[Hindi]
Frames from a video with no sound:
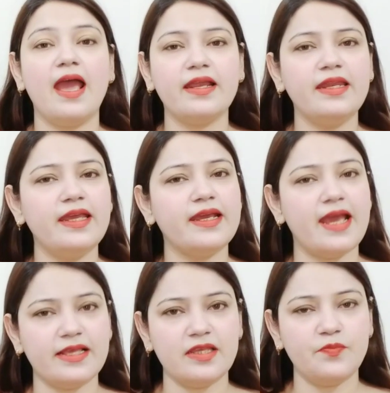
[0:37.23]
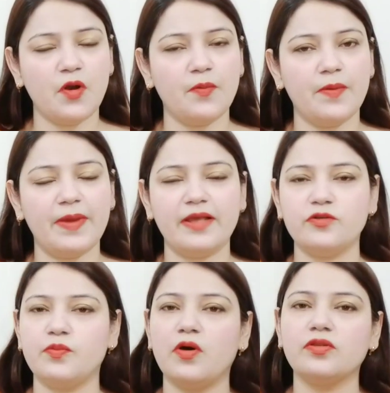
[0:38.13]
एक्ने एक ऐसी प्रॉब्लम है
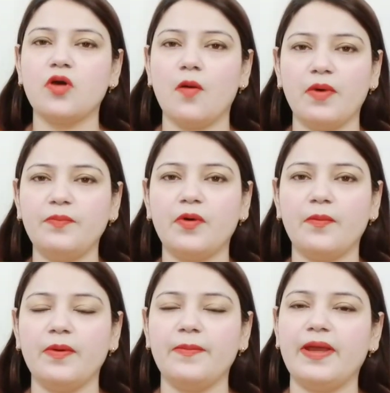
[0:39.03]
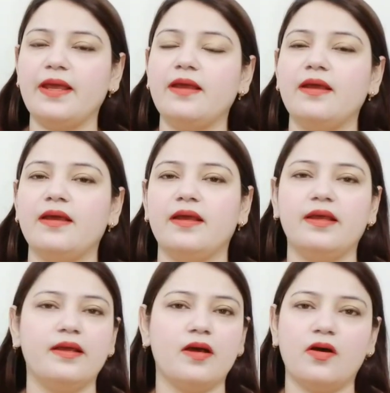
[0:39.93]
जो बहुत कॉमन प्रॉब्लम
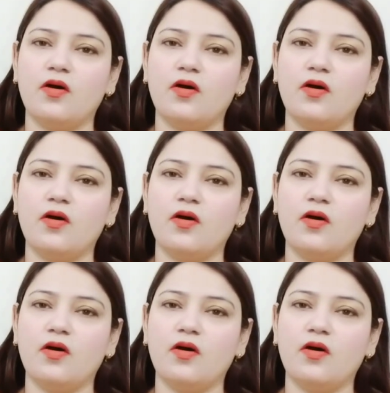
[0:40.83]
है,